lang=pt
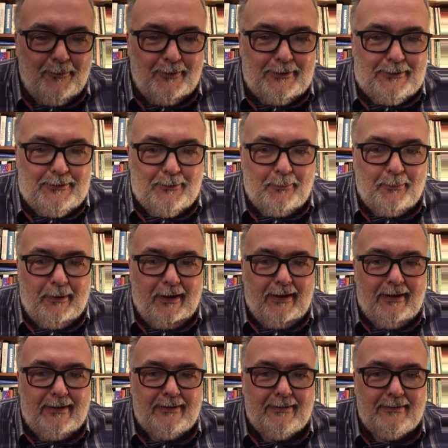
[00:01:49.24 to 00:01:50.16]
muito
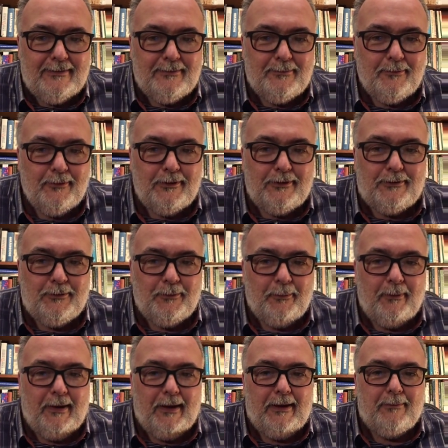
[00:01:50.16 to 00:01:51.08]
bem,
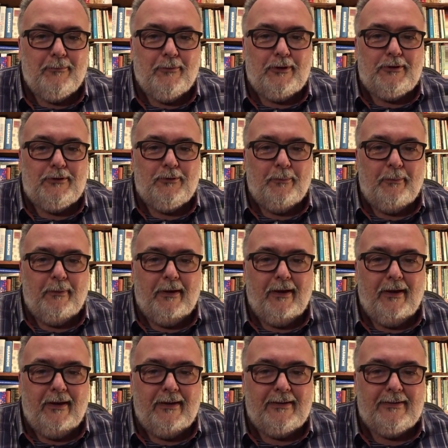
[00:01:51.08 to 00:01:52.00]
muito bem, muito
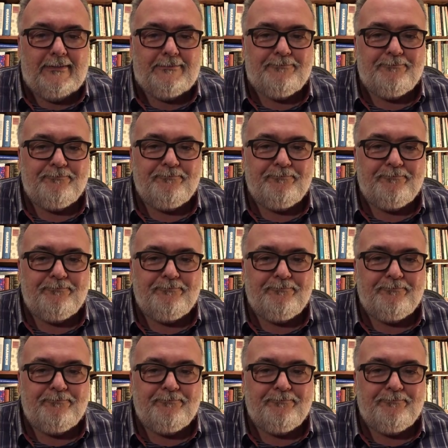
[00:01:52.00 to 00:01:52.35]
bem.